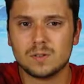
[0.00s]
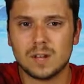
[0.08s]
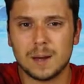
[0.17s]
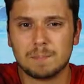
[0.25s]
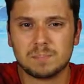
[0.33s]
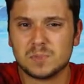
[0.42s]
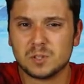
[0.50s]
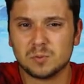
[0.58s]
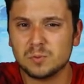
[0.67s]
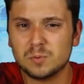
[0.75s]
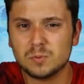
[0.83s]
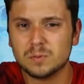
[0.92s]

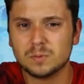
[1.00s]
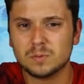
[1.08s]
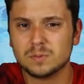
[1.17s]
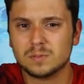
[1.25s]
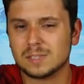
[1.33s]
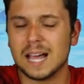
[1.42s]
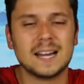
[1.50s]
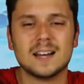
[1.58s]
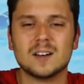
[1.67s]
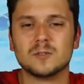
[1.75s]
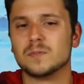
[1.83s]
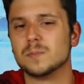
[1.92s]
Abzu? Keine
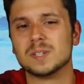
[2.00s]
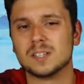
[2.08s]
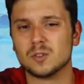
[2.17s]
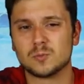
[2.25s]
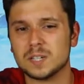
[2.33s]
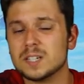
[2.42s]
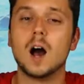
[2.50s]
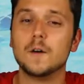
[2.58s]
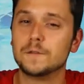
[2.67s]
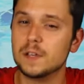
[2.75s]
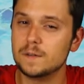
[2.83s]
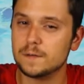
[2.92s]
Ahnung, wie man es ausspricht.
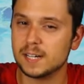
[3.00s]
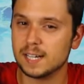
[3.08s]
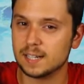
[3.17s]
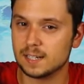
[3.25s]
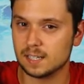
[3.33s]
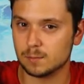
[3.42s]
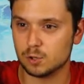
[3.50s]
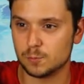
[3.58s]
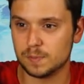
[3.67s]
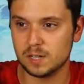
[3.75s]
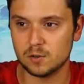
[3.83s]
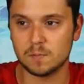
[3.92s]
Auf jeden Fall geht es im
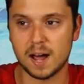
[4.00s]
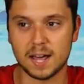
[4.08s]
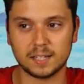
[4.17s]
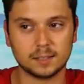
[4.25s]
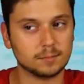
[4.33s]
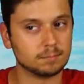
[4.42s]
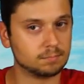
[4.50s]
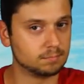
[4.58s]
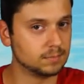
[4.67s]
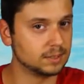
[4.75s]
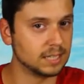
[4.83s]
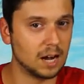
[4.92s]
Spiel um einen
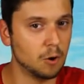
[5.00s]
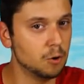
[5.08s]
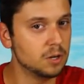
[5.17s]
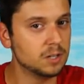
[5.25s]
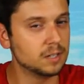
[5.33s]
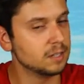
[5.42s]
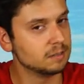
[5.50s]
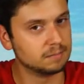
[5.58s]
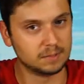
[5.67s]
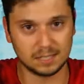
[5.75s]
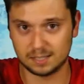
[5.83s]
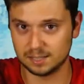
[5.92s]
Taucher,
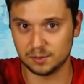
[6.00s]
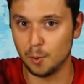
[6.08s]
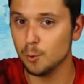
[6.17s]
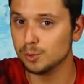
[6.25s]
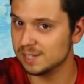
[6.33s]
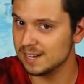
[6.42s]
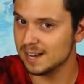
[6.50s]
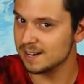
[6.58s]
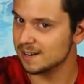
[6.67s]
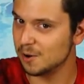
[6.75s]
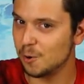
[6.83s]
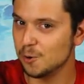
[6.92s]
der den Ozean
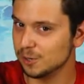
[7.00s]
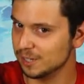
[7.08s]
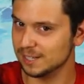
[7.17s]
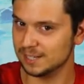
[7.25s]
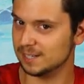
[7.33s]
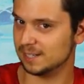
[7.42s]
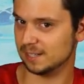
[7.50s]
erkundet.